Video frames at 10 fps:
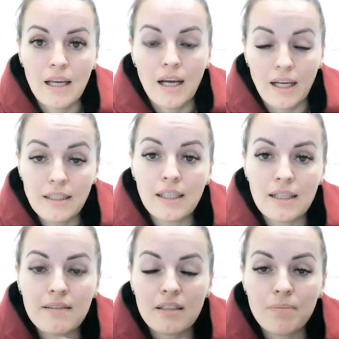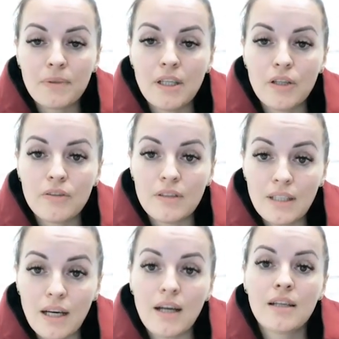они как раз распадаются
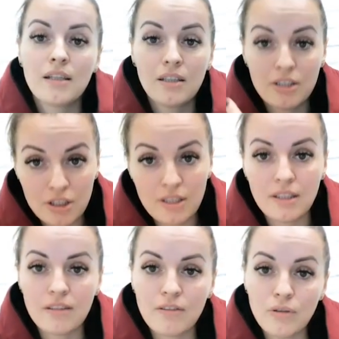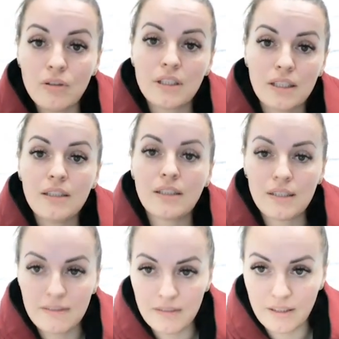на жирные кислоты и на
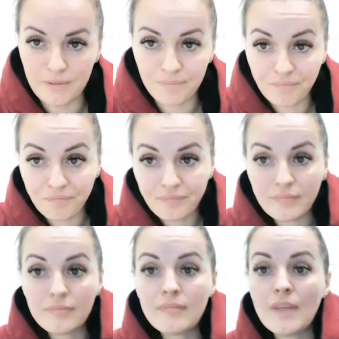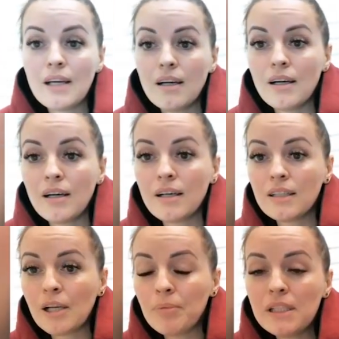глицерин. А,
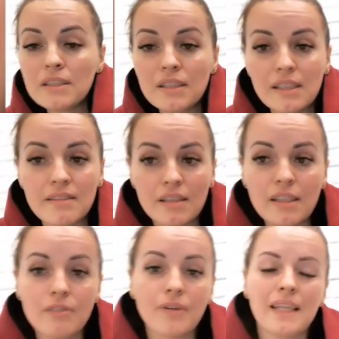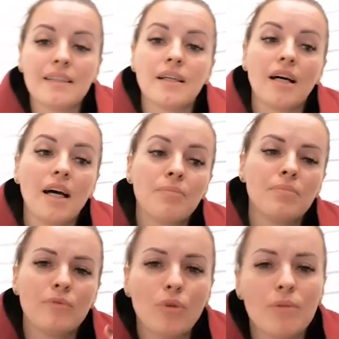накопление триглицеридов – это ну,